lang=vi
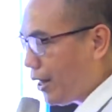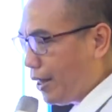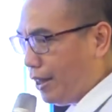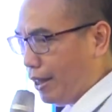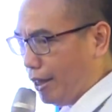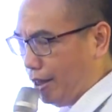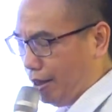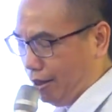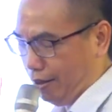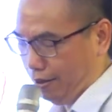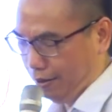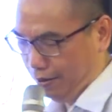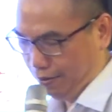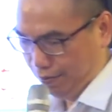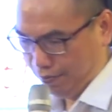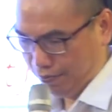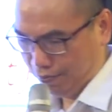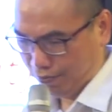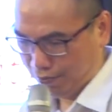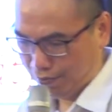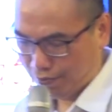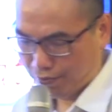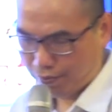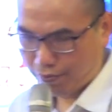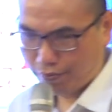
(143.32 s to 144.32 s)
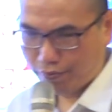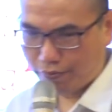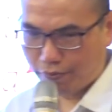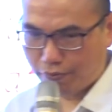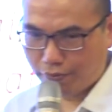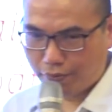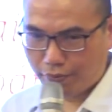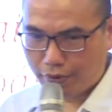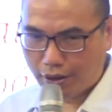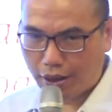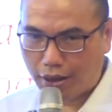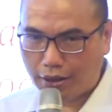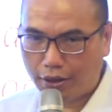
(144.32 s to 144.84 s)
gia đình nhé,
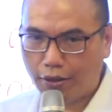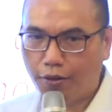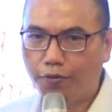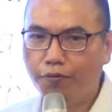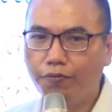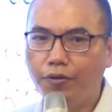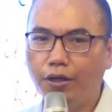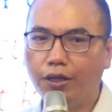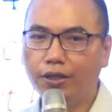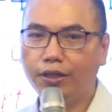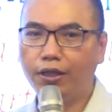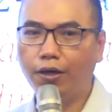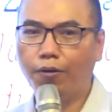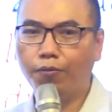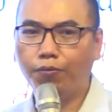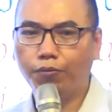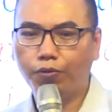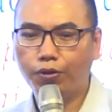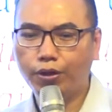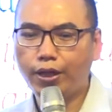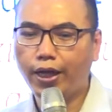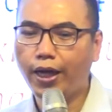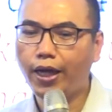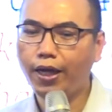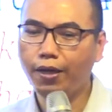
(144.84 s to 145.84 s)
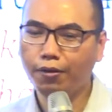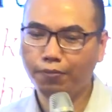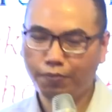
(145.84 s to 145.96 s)
đời sống vợ chồng có thế